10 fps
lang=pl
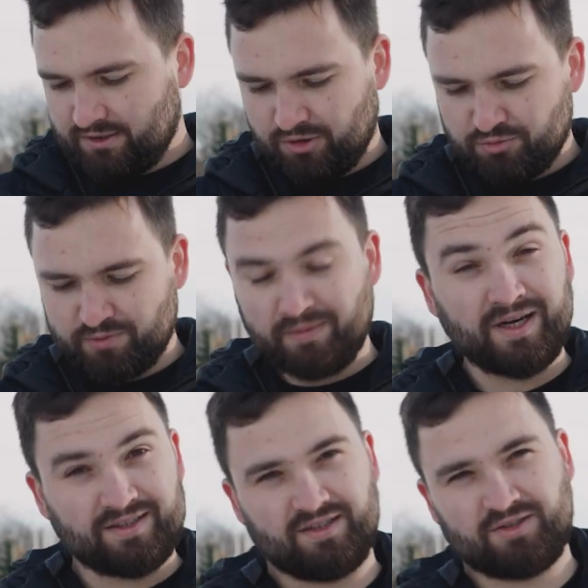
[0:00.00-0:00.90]
Zresztą już mam
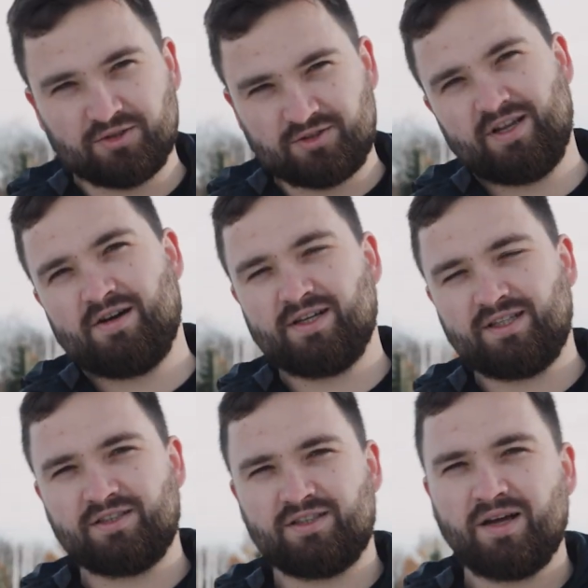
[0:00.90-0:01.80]
ręce skostniałe,
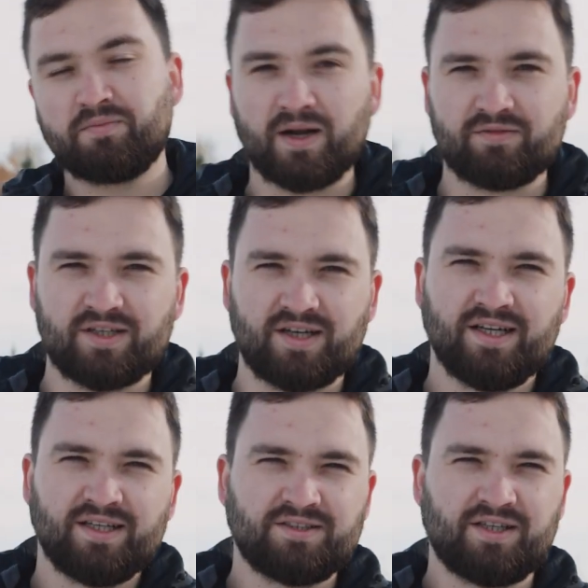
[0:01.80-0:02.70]
także naprawdę
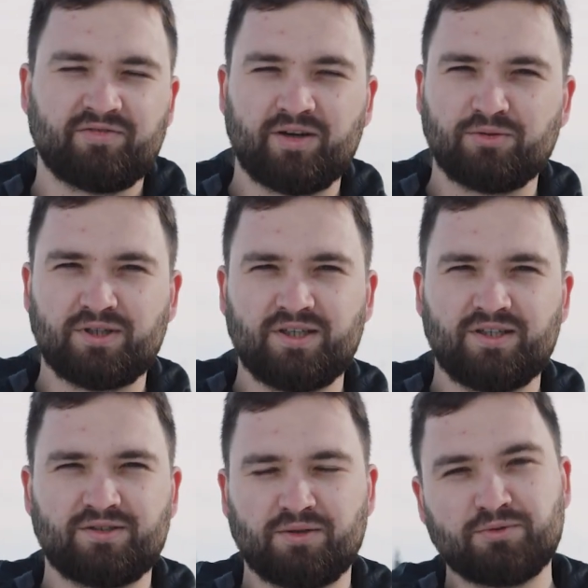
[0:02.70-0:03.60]
dzisiaj
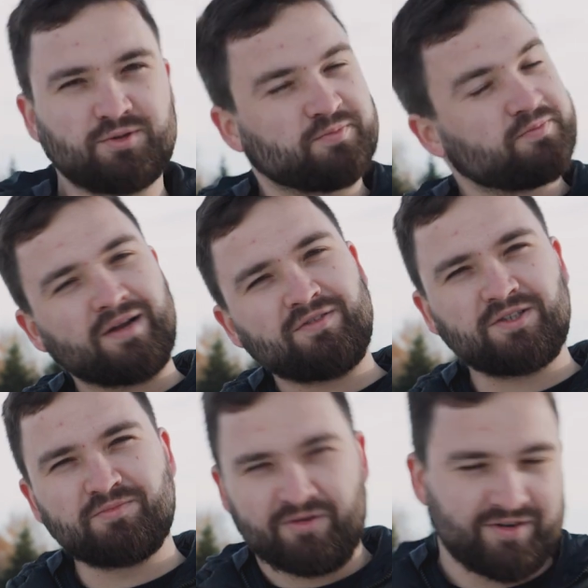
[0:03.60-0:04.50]
warunki są już prawie
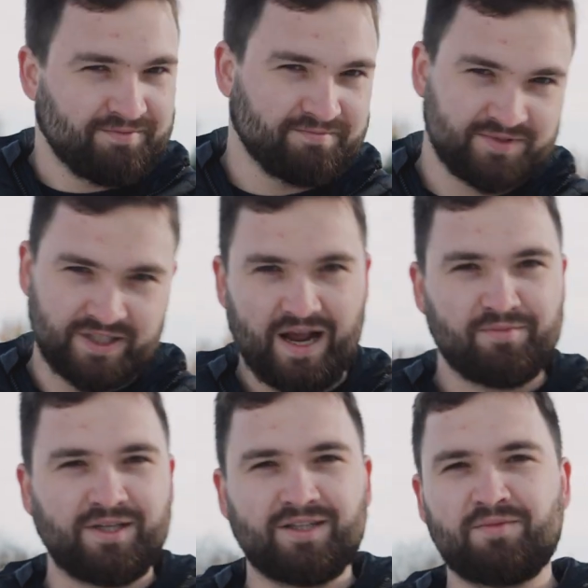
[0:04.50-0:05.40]
zimowe.
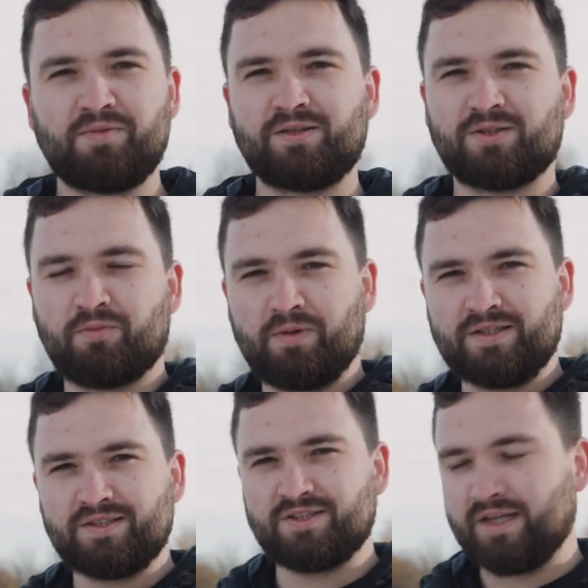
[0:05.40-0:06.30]
Czekamy na te pierwsze
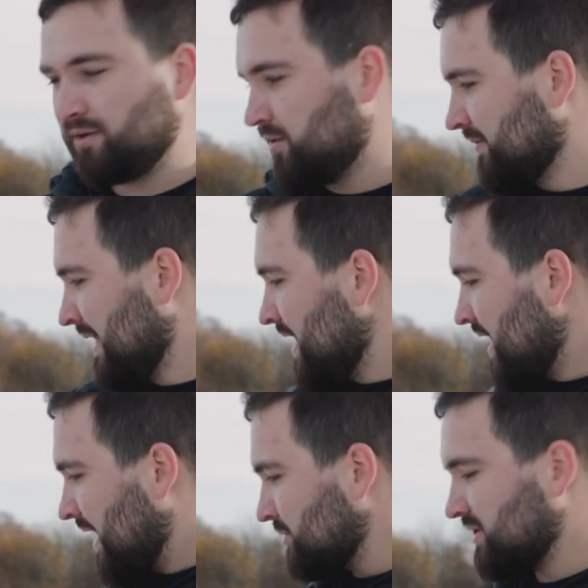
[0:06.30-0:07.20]
opady śniegu.
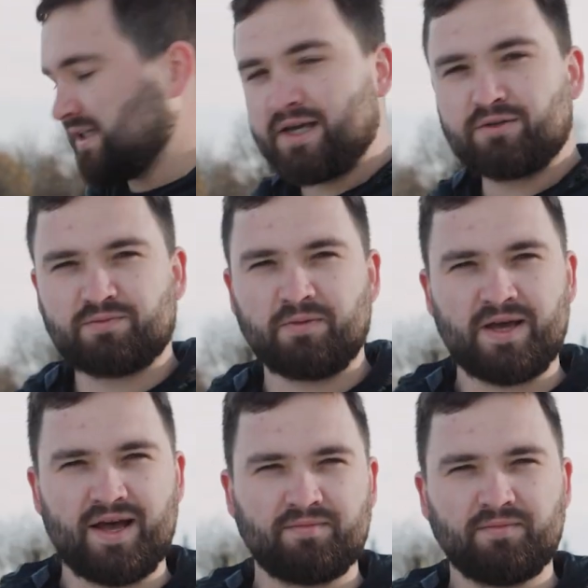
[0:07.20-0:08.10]
Auto, tak jak już
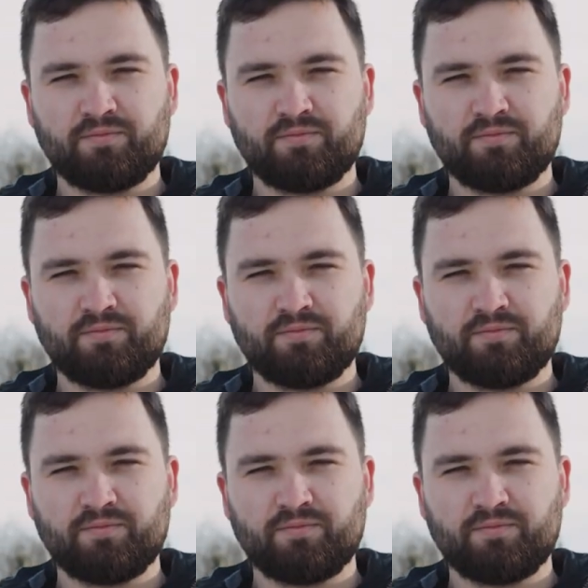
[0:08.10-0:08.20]
wspomniałem,